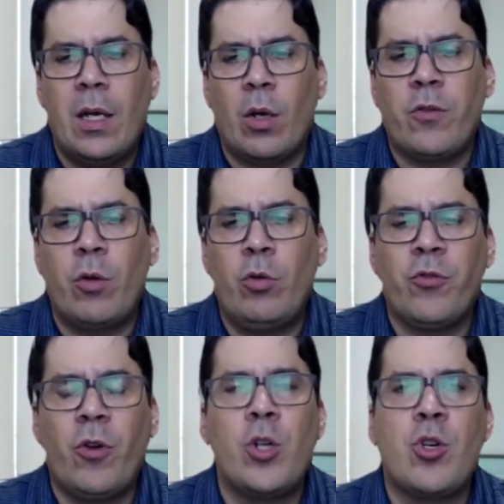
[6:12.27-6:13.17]
Lo que son
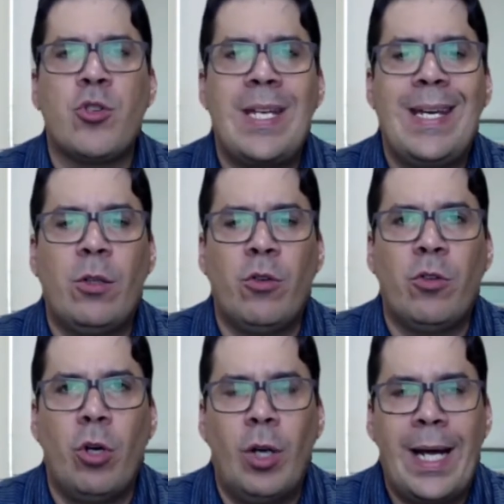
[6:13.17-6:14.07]
unos
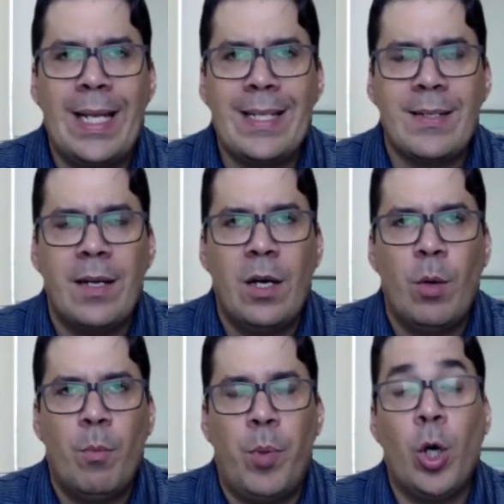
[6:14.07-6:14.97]
800 dólares
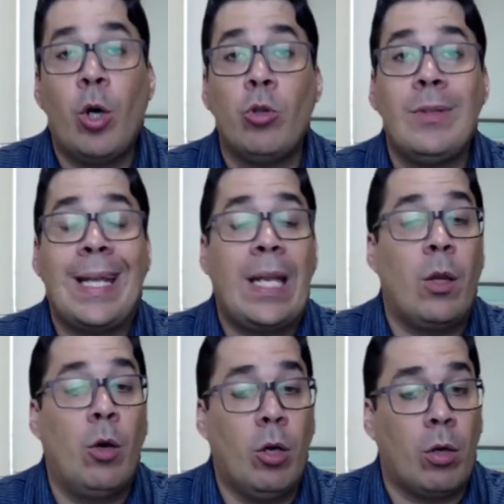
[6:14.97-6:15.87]
por
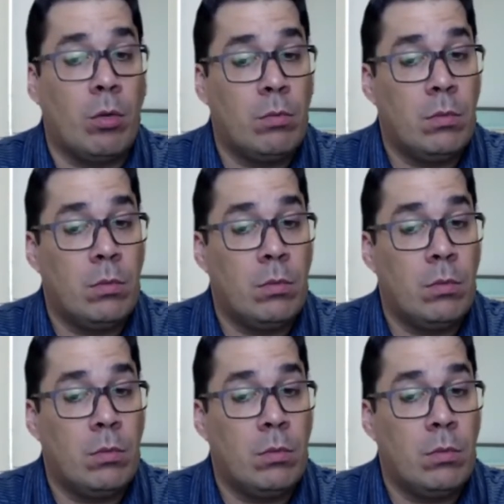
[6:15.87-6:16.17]
contenedor.